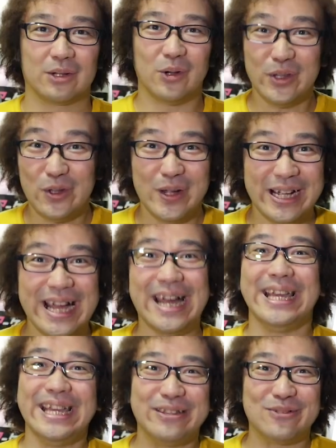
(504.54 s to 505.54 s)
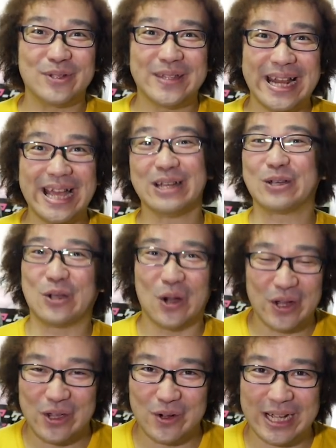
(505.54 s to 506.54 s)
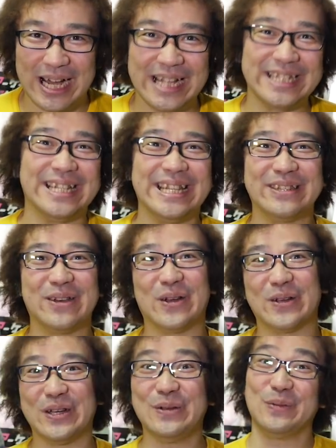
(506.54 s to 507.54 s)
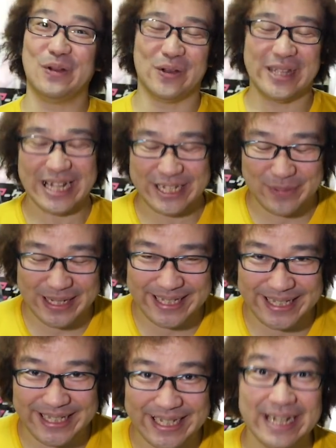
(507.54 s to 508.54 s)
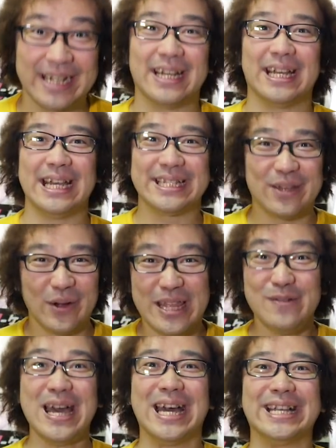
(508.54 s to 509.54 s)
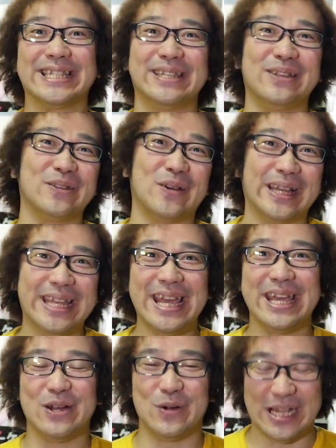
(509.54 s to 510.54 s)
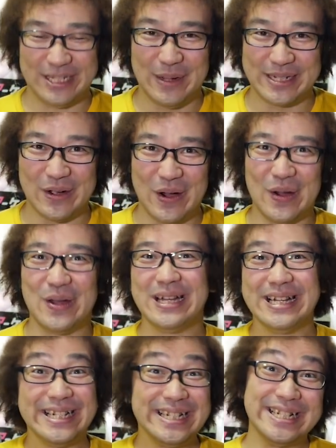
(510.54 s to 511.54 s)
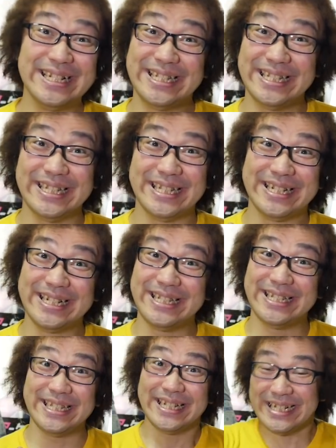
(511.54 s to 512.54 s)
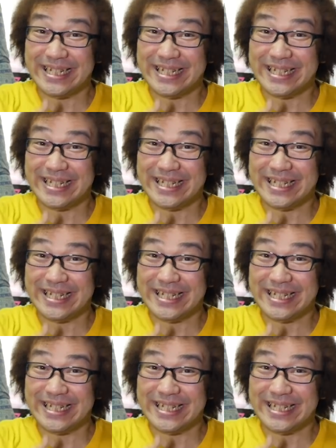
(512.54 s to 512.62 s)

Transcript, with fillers: この動画がいいと思ったら高評価、チャンネル登録お願いします。えそれでは次の動画でお会いしましょう。富士富士富士富士。